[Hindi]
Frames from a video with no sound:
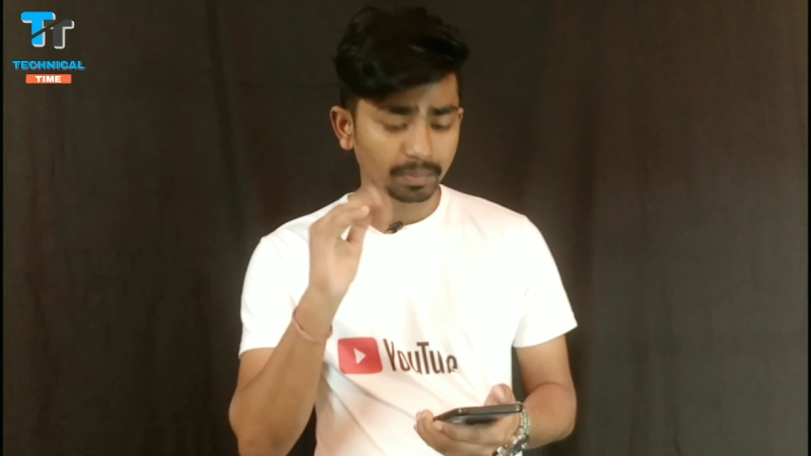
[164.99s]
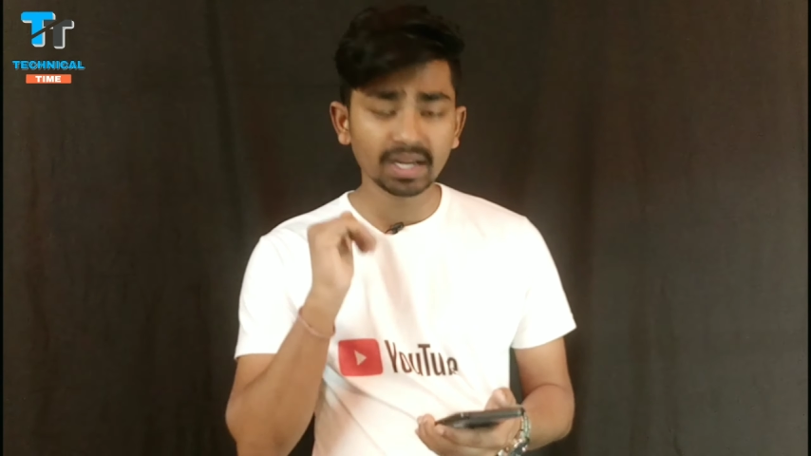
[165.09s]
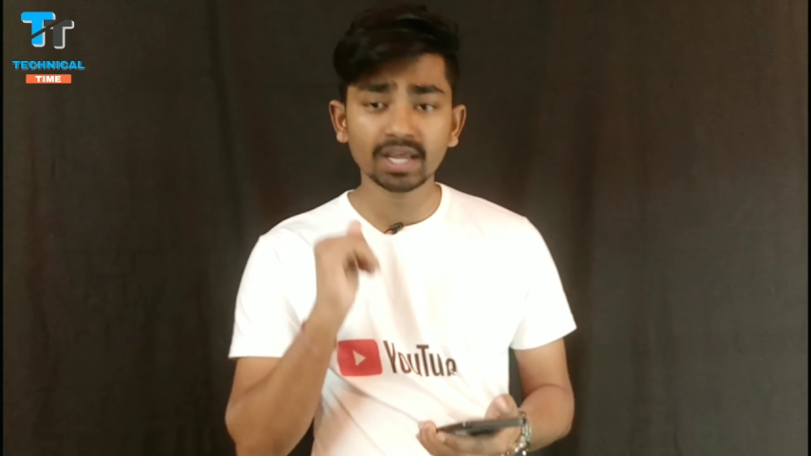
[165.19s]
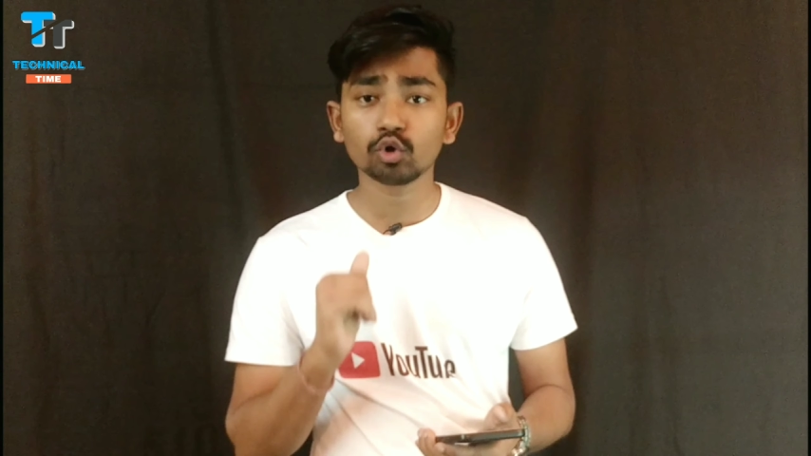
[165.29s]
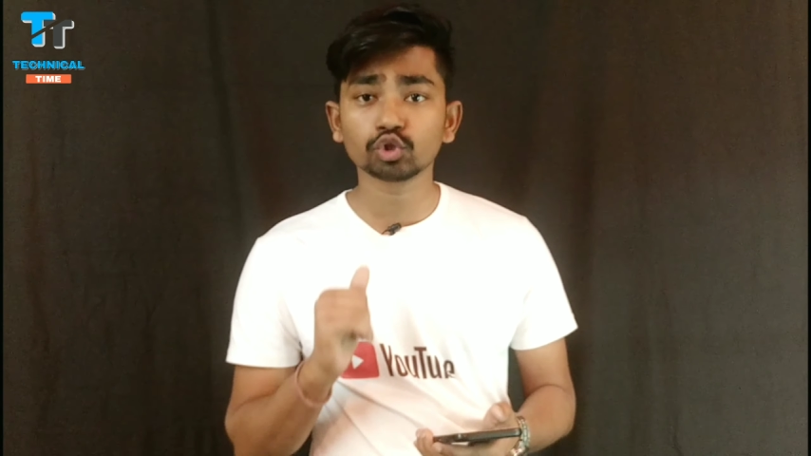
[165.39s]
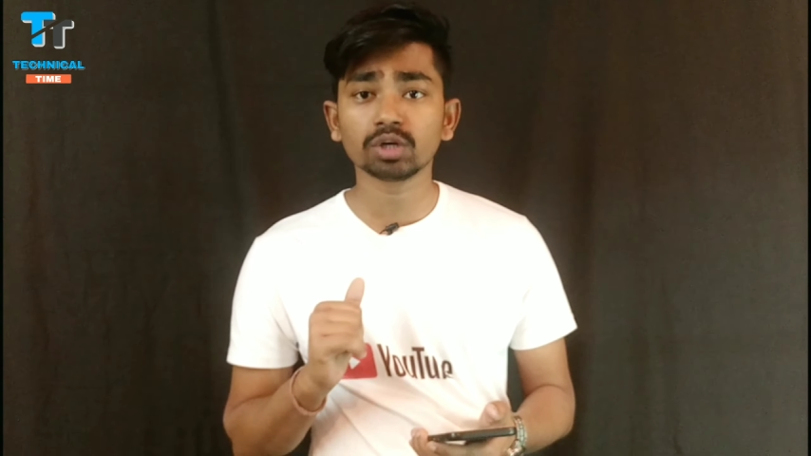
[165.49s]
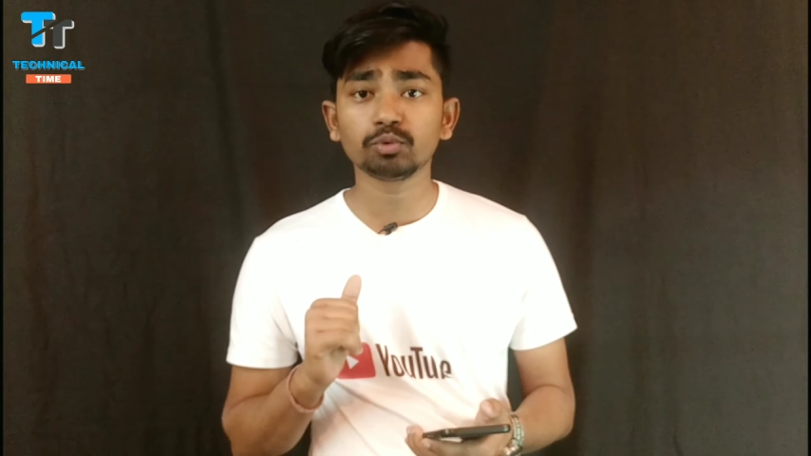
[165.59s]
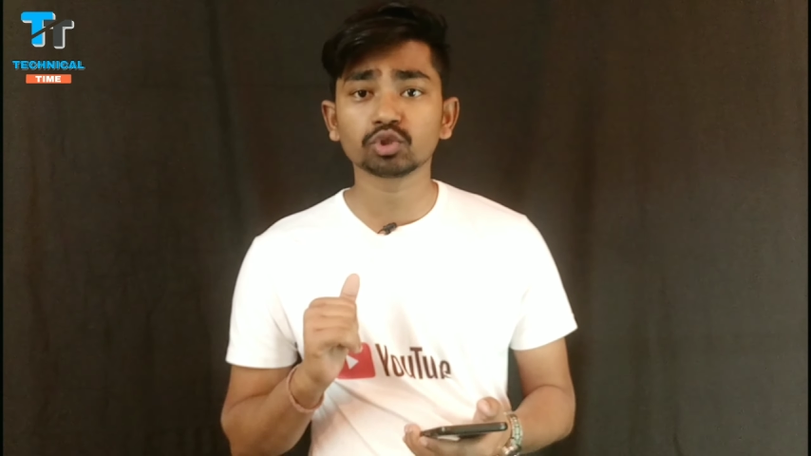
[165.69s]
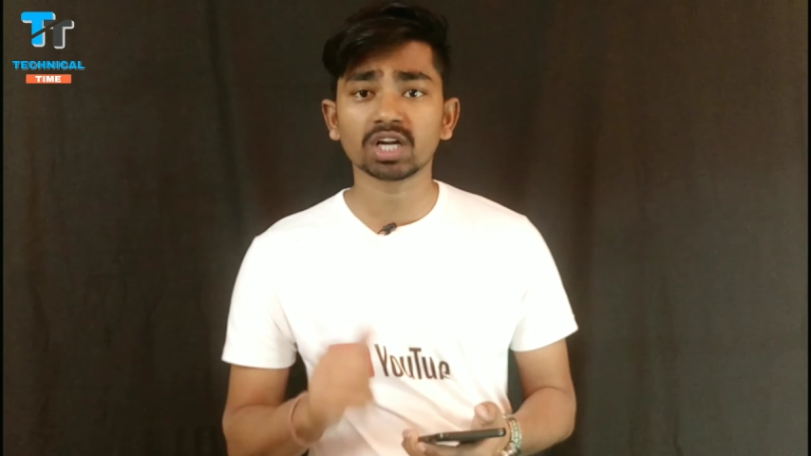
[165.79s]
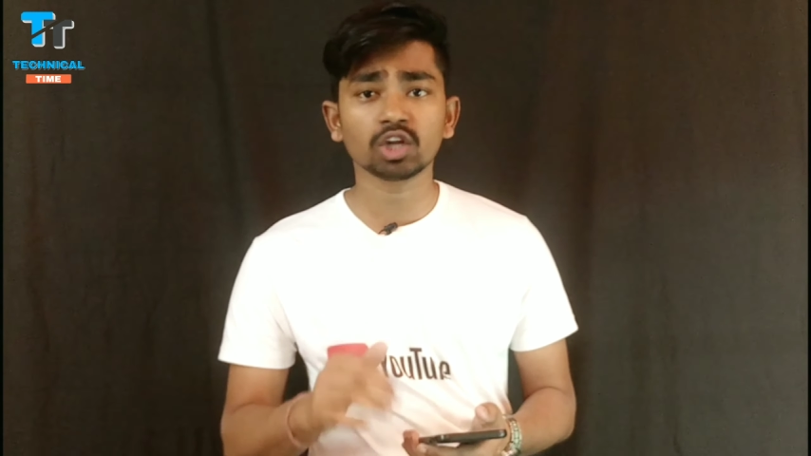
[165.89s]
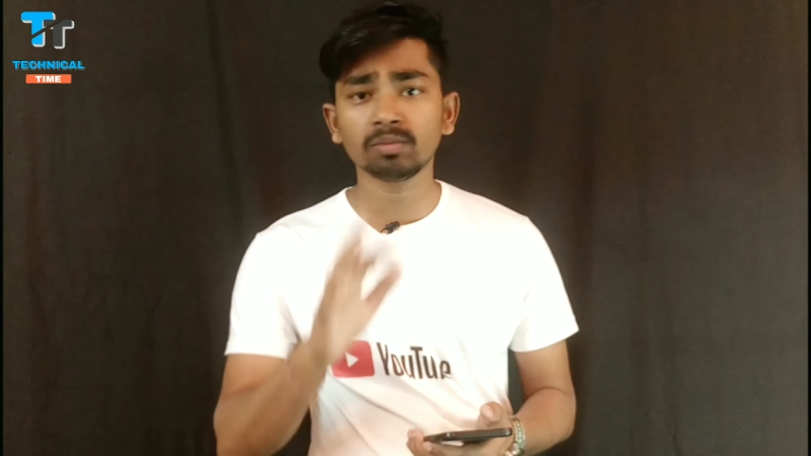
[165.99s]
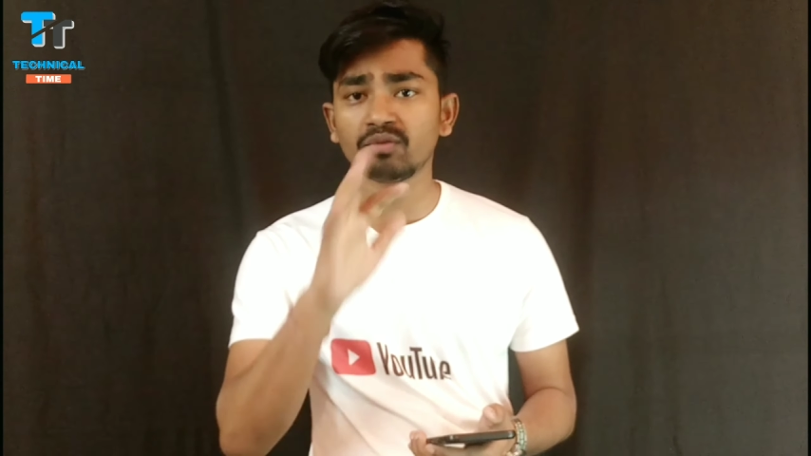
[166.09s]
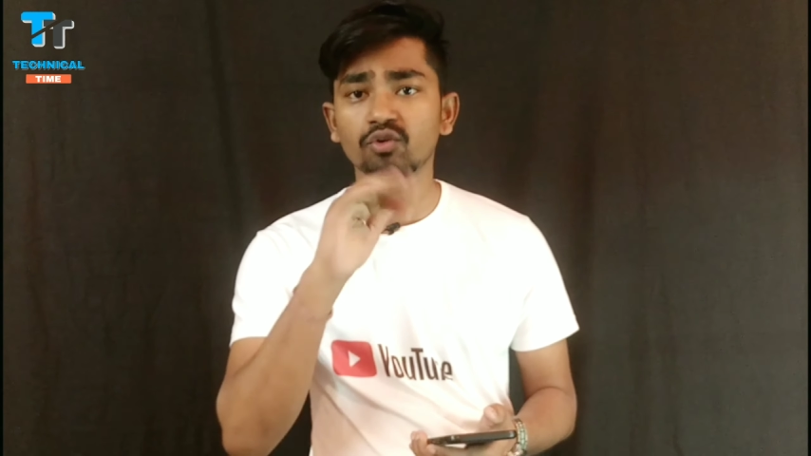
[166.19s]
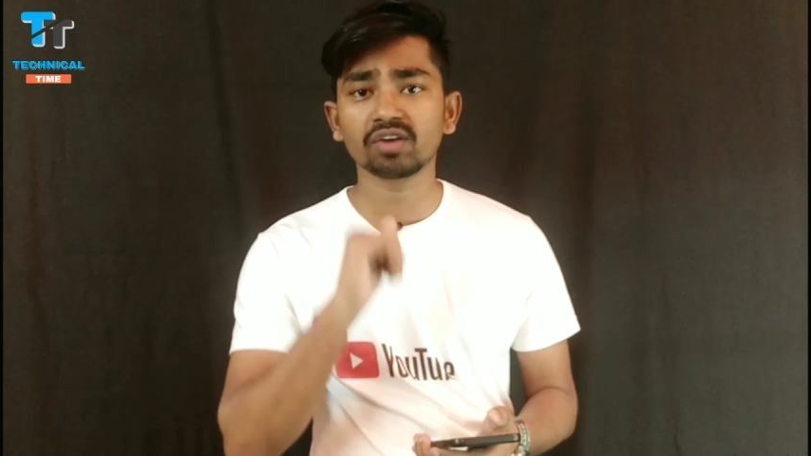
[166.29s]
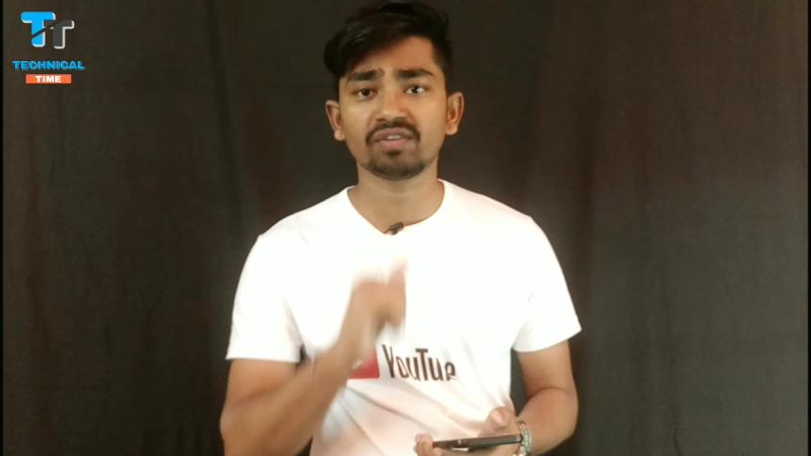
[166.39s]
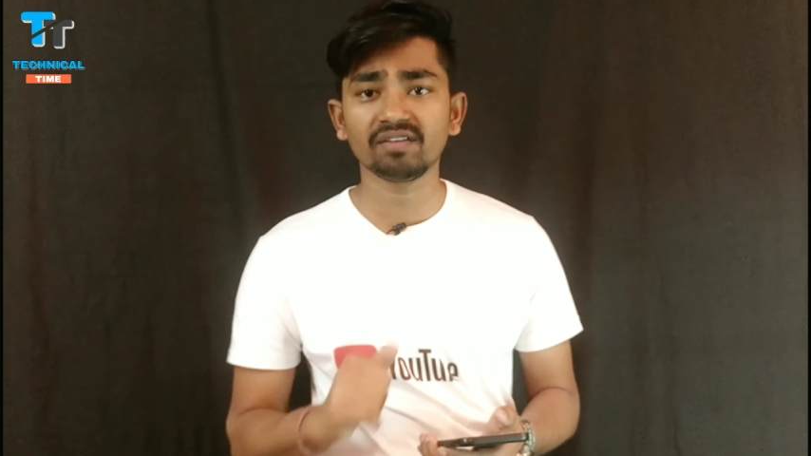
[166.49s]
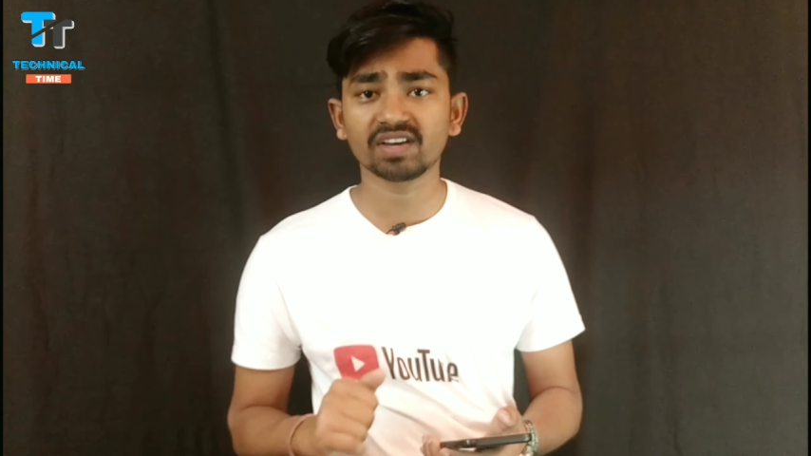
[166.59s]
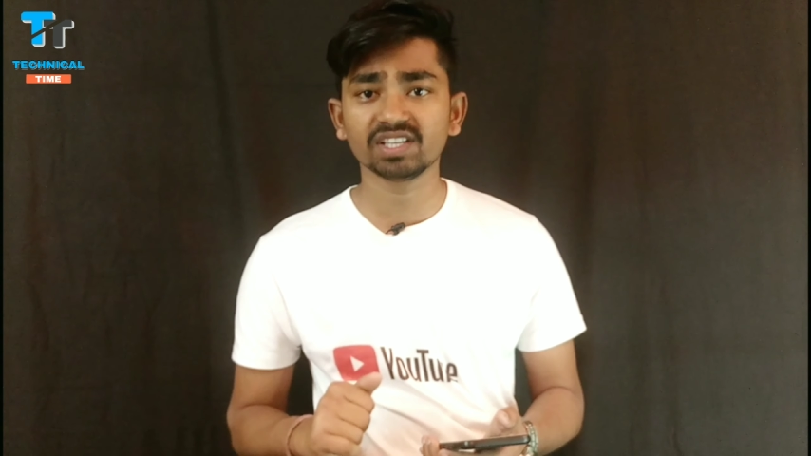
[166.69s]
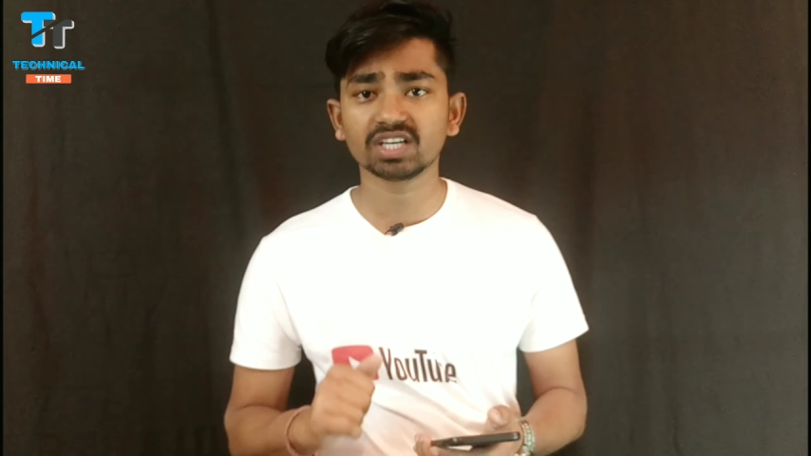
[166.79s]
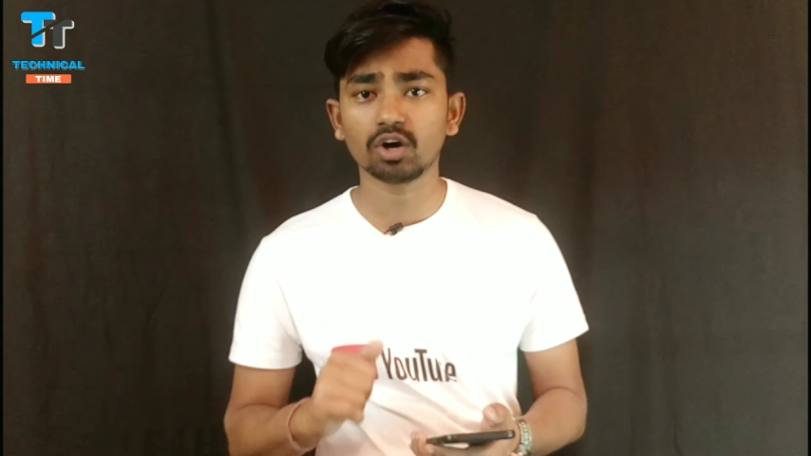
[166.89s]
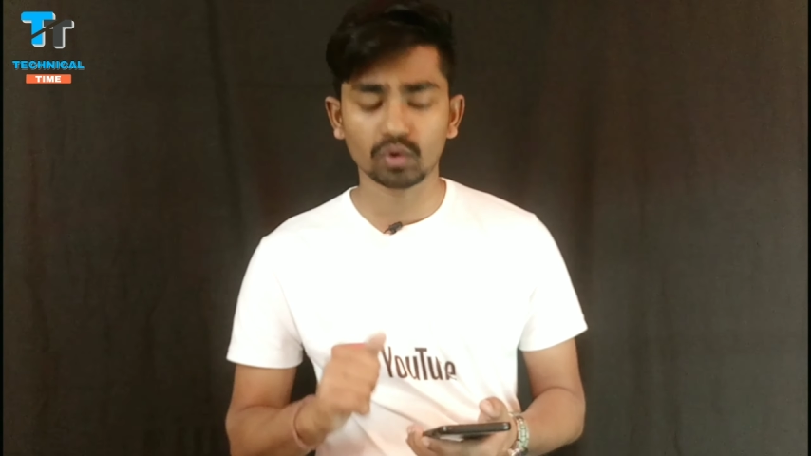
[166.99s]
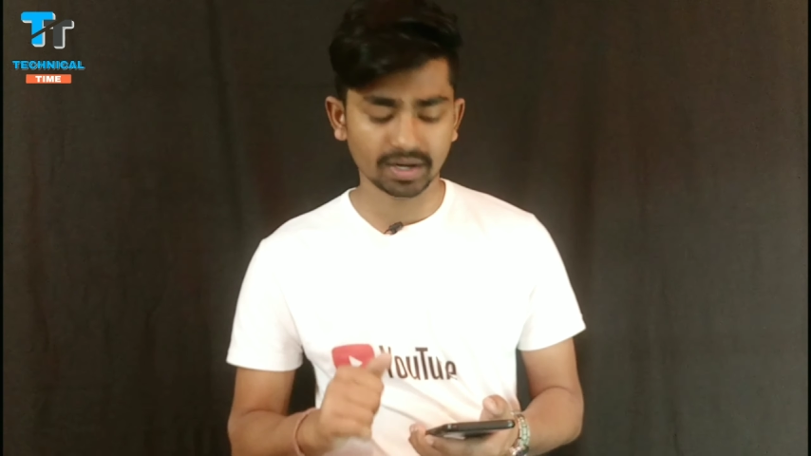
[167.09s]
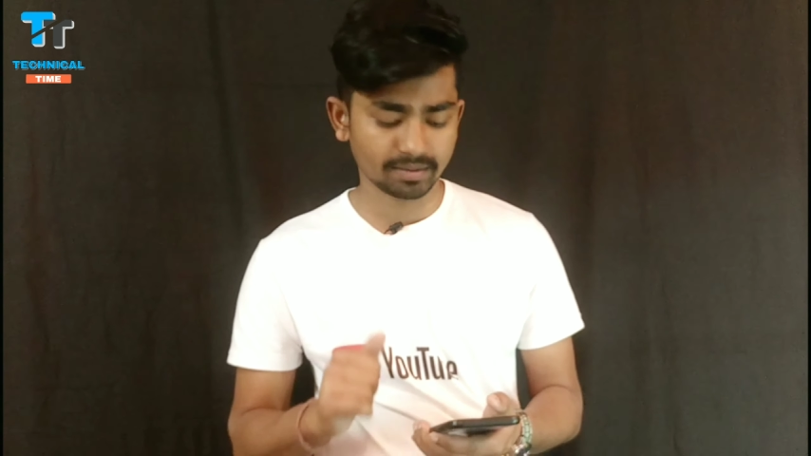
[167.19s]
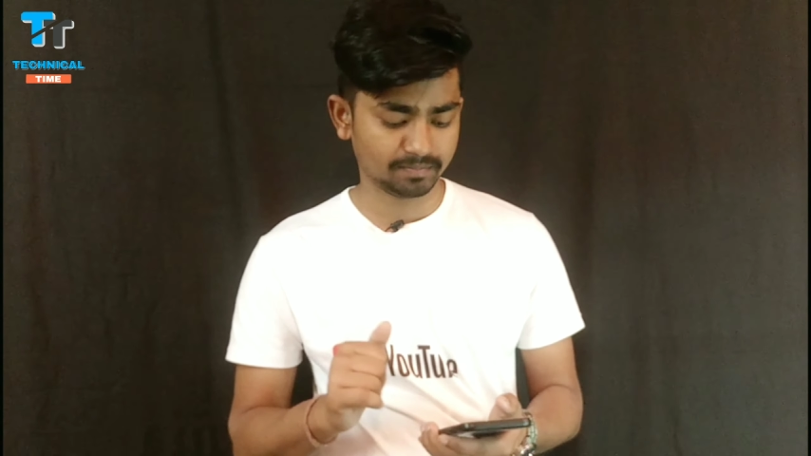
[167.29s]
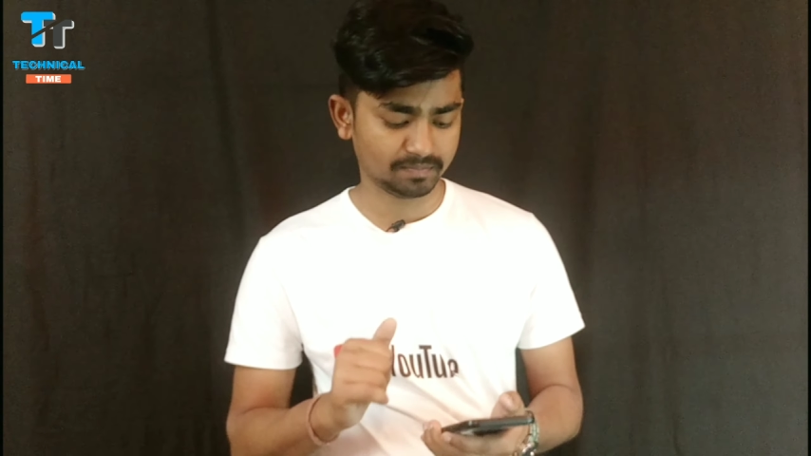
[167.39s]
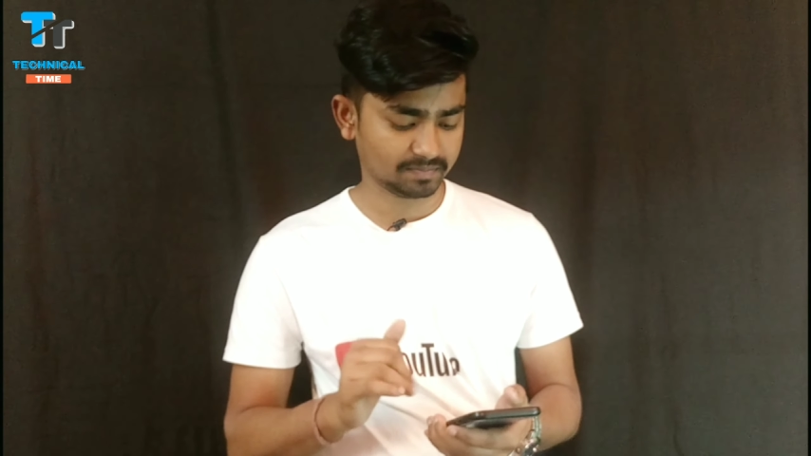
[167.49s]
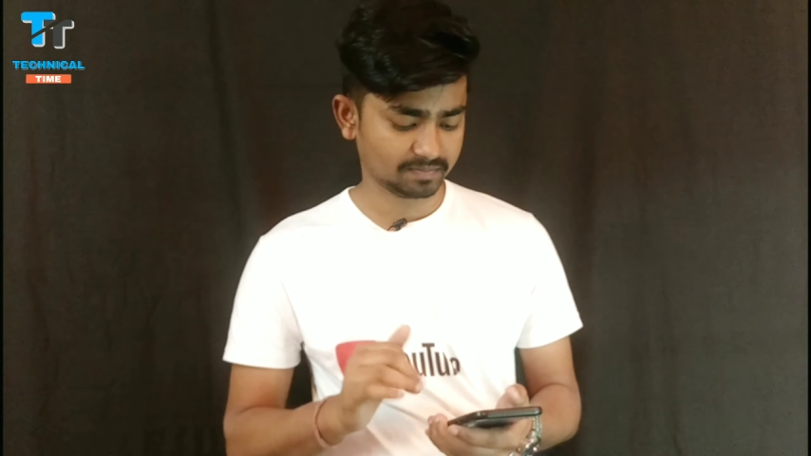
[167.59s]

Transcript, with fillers: आपने ये क्वेश्चन पूछा ना तो मैं फोर्टी फाइव के का हो गया